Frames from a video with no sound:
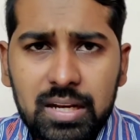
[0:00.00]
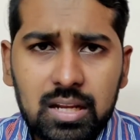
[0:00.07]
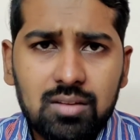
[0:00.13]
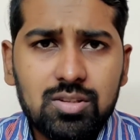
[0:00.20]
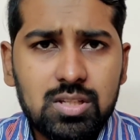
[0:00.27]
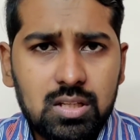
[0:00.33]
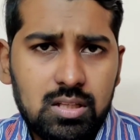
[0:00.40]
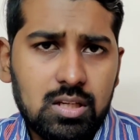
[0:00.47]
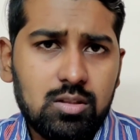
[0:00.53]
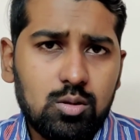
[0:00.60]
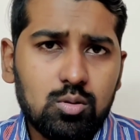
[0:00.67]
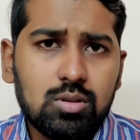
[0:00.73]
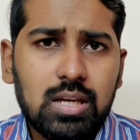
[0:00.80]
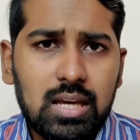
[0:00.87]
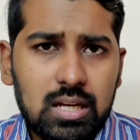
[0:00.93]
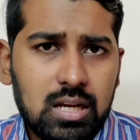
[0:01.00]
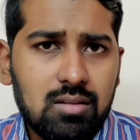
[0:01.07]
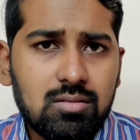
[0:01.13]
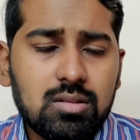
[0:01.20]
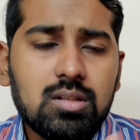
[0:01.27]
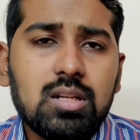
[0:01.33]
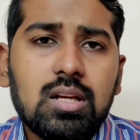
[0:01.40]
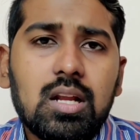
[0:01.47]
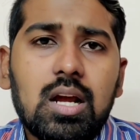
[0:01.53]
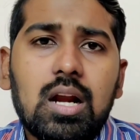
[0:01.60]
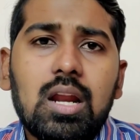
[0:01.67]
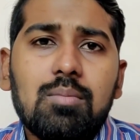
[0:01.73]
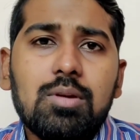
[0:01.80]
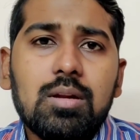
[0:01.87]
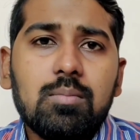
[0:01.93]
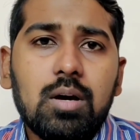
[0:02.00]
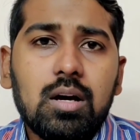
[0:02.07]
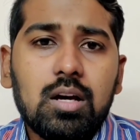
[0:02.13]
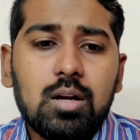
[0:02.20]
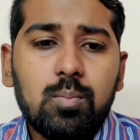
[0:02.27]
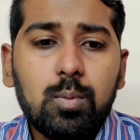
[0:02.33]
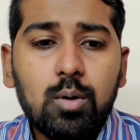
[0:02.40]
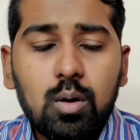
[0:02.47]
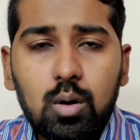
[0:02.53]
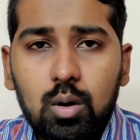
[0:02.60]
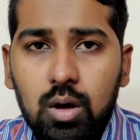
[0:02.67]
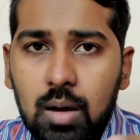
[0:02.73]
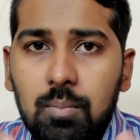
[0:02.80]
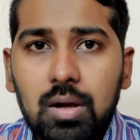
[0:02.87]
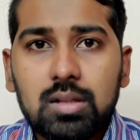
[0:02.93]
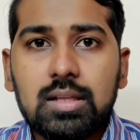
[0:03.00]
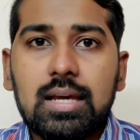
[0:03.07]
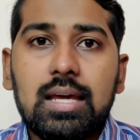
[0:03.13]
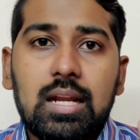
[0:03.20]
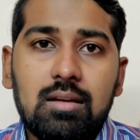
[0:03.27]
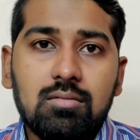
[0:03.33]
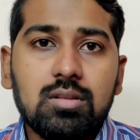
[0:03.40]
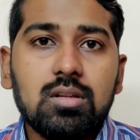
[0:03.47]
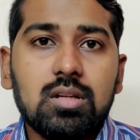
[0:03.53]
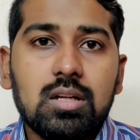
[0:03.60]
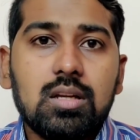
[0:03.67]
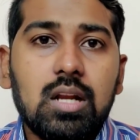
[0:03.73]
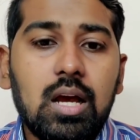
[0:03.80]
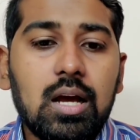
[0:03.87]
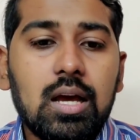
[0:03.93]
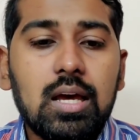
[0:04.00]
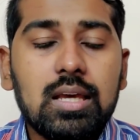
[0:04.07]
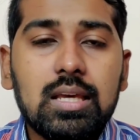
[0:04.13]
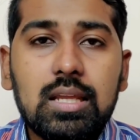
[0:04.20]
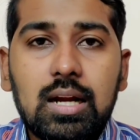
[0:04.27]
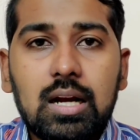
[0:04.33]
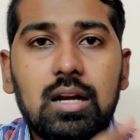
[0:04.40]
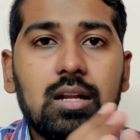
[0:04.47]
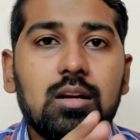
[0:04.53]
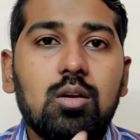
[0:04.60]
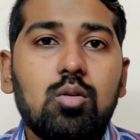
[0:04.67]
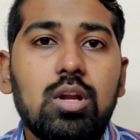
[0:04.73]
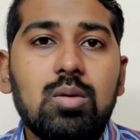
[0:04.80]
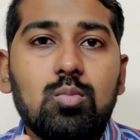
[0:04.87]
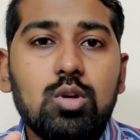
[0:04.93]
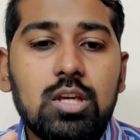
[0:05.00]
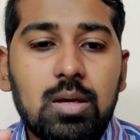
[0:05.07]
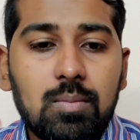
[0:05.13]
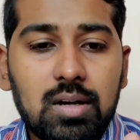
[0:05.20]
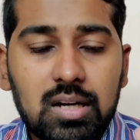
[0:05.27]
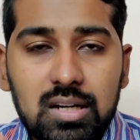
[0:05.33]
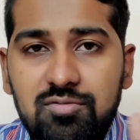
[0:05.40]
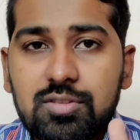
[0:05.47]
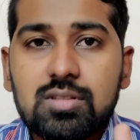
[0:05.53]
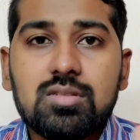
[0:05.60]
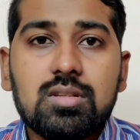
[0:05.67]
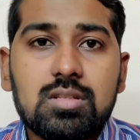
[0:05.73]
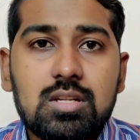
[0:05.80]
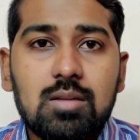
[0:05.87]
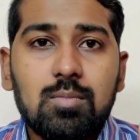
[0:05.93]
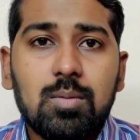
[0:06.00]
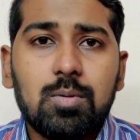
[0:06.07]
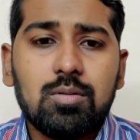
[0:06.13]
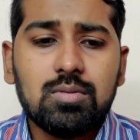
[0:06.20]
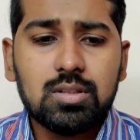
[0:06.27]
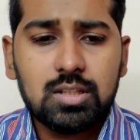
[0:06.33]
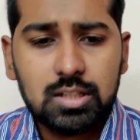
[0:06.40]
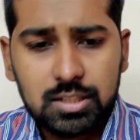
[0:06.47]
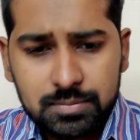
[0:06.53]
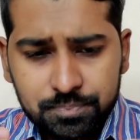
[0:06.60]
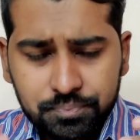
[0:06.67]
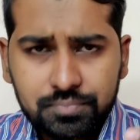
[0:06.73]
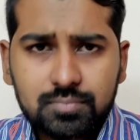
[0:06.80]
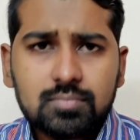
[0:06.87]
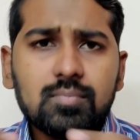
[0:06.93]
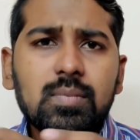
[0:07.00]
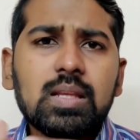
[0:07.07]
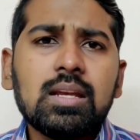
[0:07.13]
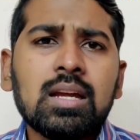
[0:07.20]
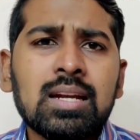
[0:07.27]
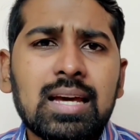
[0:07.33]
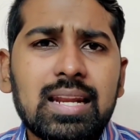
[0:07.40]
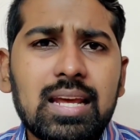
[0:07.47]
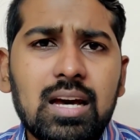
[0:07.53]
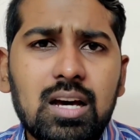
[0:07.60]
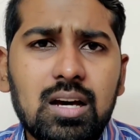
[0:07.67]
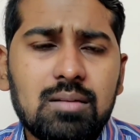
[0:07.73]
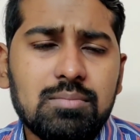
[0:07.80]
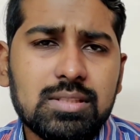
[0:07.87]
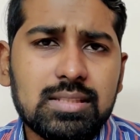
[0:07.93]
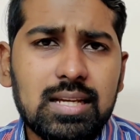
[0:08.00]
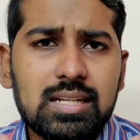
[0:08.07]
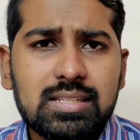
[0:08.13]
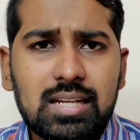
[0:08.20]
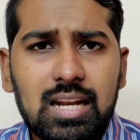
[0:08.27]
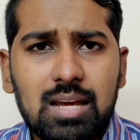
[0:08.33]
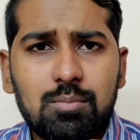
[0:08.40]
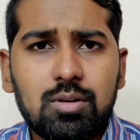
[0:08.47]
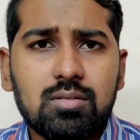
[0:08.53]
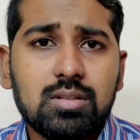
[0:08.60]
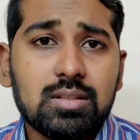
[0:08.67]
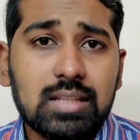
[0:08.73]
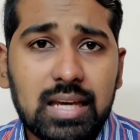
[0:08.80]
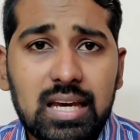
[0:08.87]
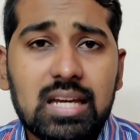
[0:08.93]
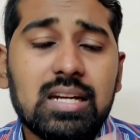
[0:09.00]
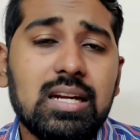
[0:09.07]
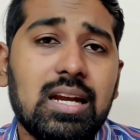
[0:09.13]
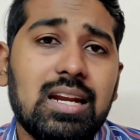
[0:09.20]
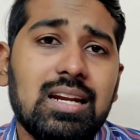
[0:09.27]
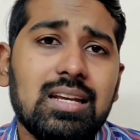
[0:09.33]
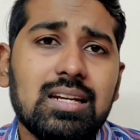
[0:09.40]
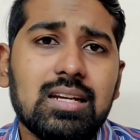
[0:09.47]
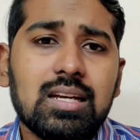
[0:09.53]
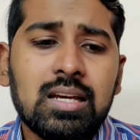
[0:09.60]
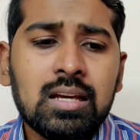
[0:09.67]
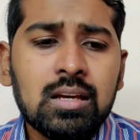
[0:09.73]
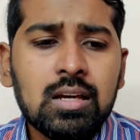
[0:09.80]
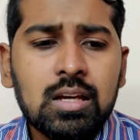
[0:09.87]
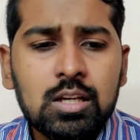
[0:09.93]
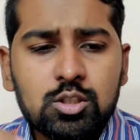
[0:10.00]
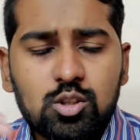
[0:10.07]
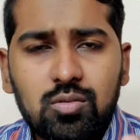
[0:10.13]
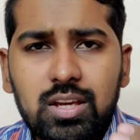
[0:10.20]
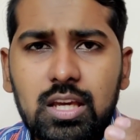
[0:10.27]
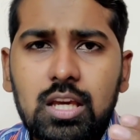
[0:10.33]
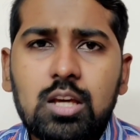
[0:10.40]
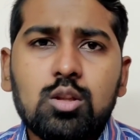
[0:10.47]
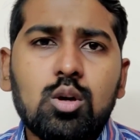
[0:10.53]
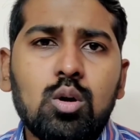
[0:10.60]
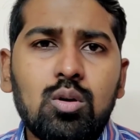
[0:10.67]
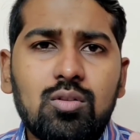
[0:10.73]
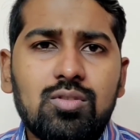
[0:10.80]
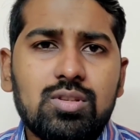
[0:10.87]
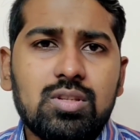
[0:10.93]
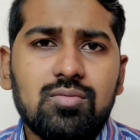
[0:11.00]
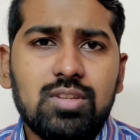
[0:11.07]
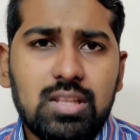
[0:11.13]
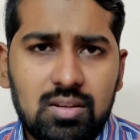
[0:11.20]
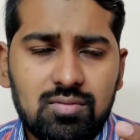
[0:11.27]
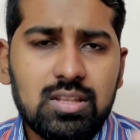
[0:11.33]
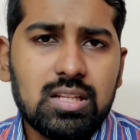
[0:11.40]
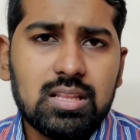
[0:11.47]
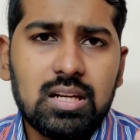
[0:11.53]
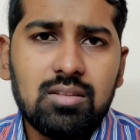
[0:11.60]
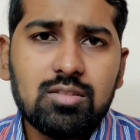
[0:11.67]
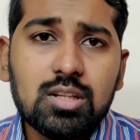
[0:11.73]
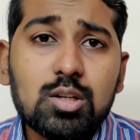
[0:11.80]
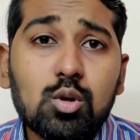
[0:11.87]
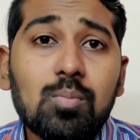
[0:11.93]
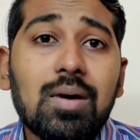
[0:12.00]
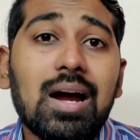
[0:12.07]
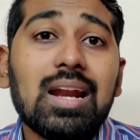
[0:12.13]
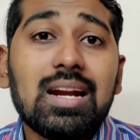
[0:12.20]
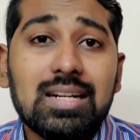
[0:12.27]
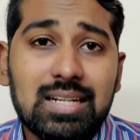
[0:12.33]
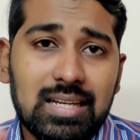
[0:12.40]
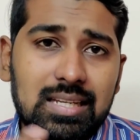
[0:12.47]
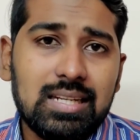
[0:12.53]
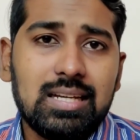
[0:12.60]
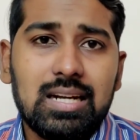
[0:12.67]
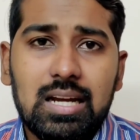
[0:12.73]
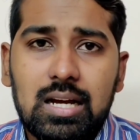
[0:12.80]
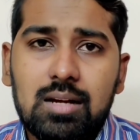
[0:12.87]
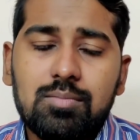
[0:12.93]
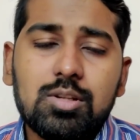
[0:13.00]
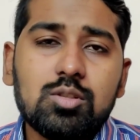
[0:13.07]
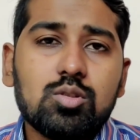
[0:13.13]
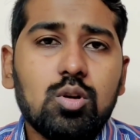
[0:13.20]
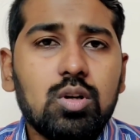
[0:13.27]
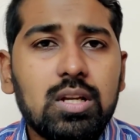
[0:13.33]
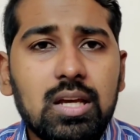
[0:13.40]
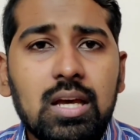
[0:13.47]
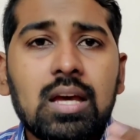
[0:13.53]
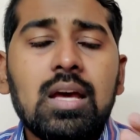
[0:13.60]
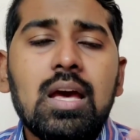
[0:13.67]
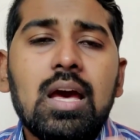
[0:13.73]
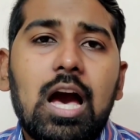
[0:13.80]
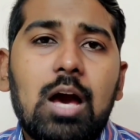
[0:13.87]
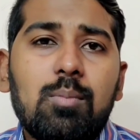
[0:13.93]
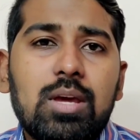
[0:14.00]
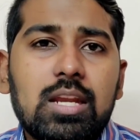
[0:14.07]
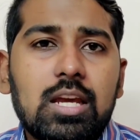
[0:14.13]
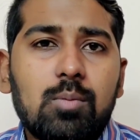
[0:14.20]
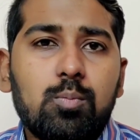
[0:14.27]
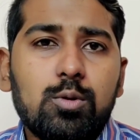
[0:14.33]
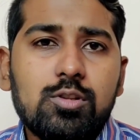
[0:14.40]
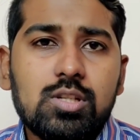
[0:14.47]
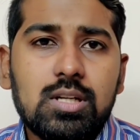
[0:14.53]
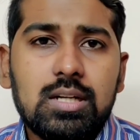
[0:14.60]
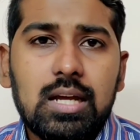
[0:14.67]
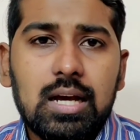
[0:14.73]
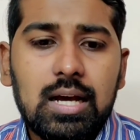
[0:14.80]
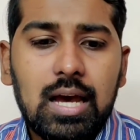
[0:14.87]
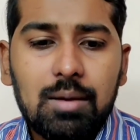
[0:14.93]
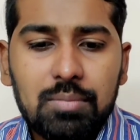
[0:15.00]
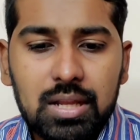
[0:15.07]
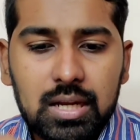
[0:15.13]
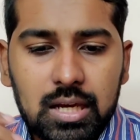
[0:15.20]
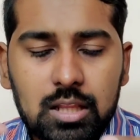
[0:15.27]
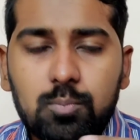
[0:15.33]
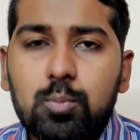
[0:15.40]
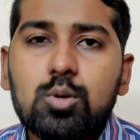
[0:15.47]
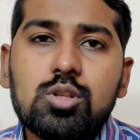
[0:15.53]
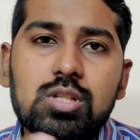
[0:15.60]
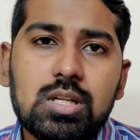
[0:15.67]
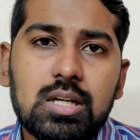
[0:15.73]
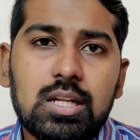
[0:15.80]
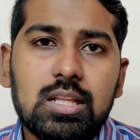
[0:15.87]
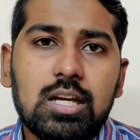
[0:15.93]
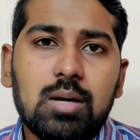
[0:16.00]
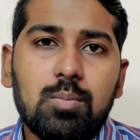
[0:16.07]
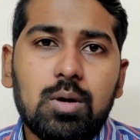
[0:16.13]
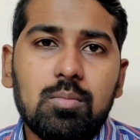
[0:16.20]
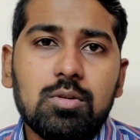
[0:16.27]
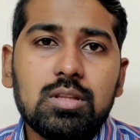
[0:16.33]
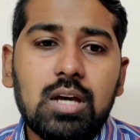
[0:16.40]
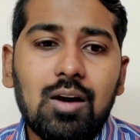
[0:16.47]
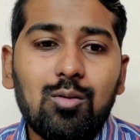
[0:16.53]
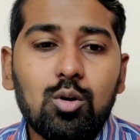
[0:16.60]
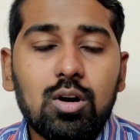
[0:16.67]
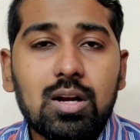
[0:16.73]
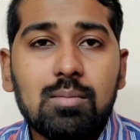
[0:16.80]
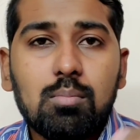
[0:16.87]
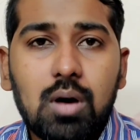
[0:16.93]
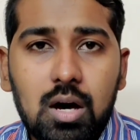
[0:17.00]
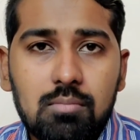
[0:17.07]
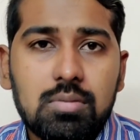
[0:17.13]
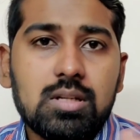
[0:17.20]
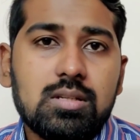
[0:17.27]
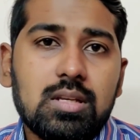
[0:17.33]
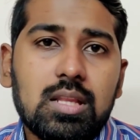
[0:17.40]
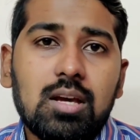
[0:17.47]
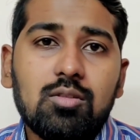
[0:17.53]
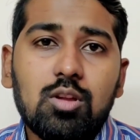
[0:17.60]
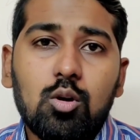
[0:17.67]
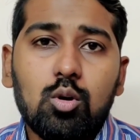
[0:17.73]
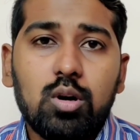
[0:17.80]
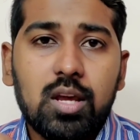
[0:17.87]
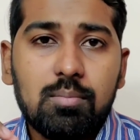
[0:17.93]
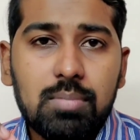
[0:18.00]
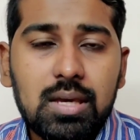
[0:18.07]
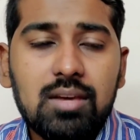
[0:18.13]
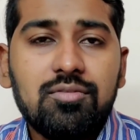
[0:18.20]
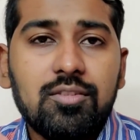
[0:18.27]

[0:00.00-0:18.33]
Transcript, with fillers: பெரிய விஷயத்துக்கு எதுக்கும் தயாராகி வந்துட்டு இருக்கிறாங்களா அப்படின்னு பார்க்குறப்போ ஆமாம் தயாராகி வந்துட்டு இருக்கிறாங்க ஈரானில் இருக்கக்கூடிய முக்கியமான டிஃபென்ஸ் சிஸ்டம் அப்புறம் வந்துட்டு நிறையா மிசைல்ஸ் எல்லாமே வந்து தயார் நிலையில் இருக்குது ஸோ இவங்க ஏதோ ஒரு விஷய விதி விதத்தில் வந்துட்டு ரொம்ப அலர்ட்டாக இருக்கிறாங்க அப்படின்னு சொல்லிட்டு அமெரிக்கா புரிஞ்சுக்கிட்டாங்க அமெரிக்கா அதை புரிஞ்சுக்கிட்டதுக்கப்புறம் வந்து அவங்களோட பாம்பர்ஸ் அதாவது அவங்களுடைய பி